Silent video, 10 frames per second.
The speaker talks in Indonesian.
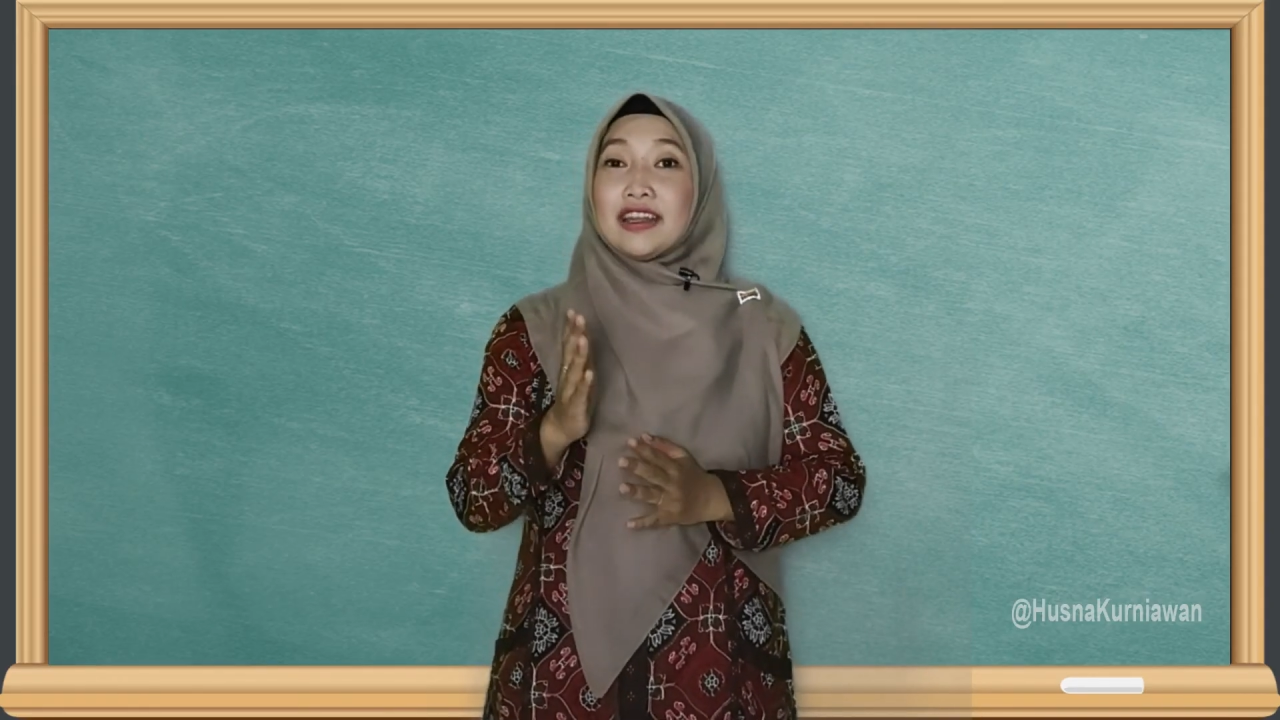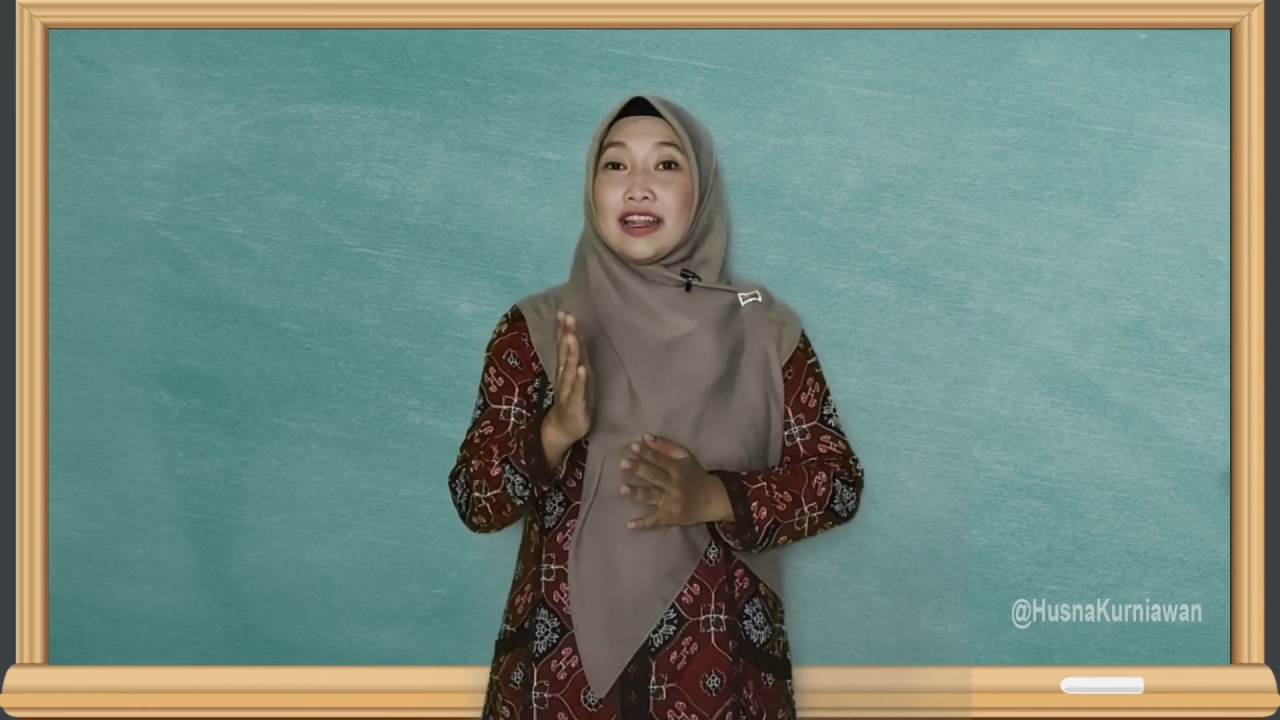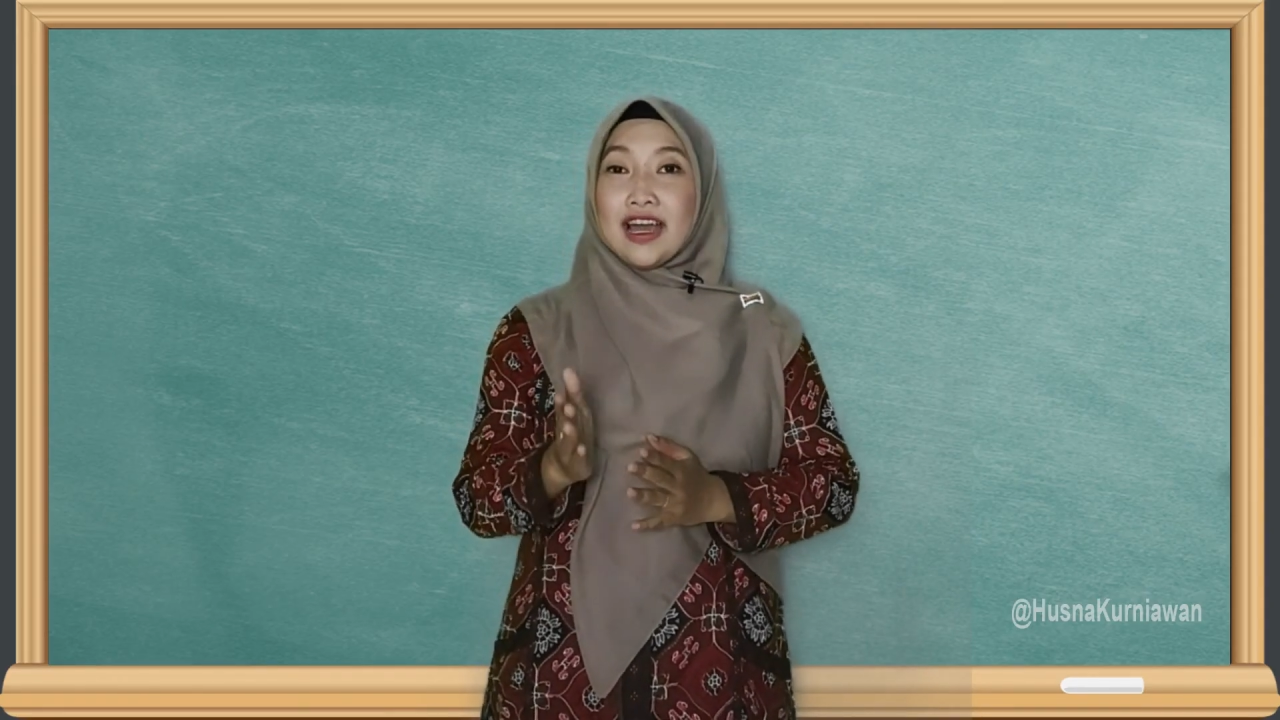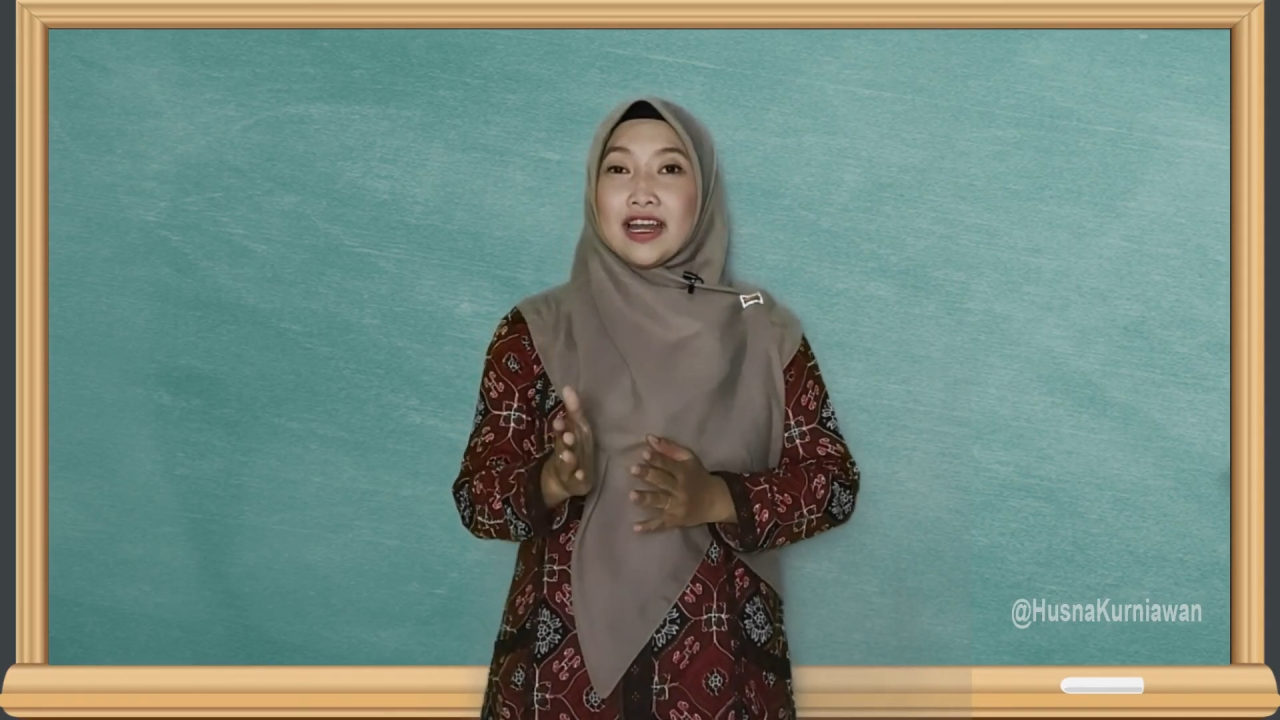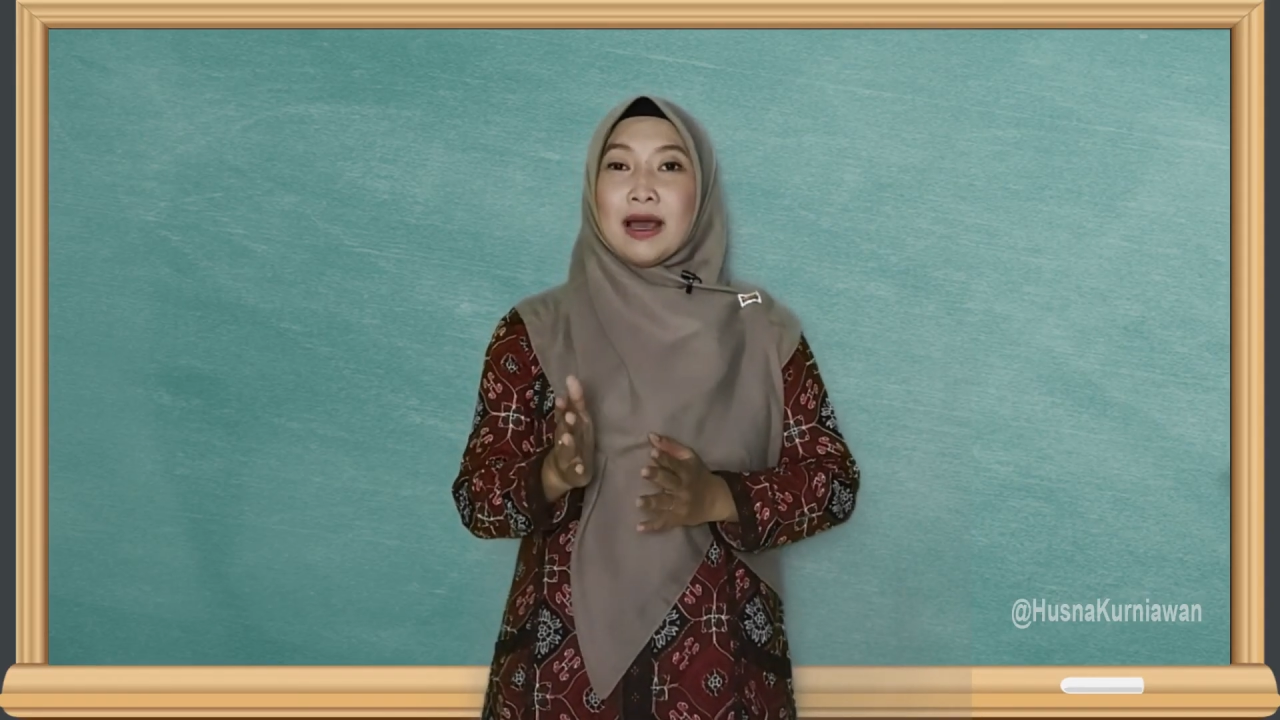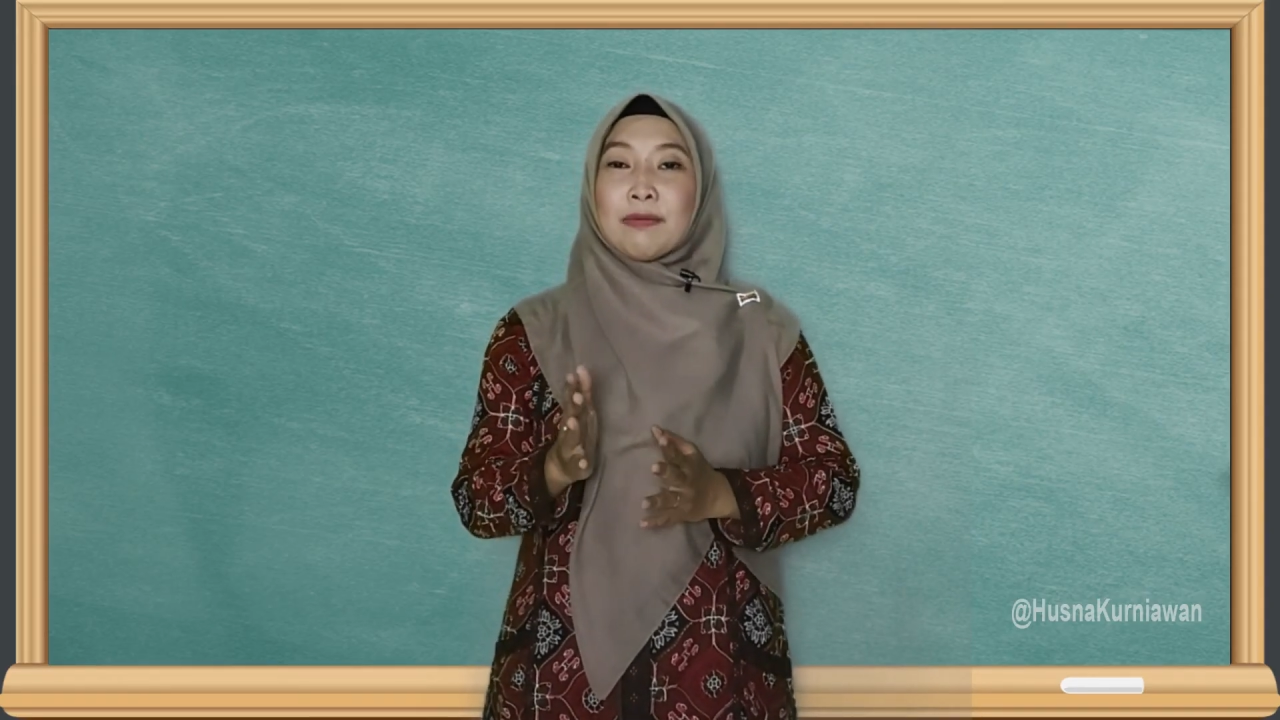Dan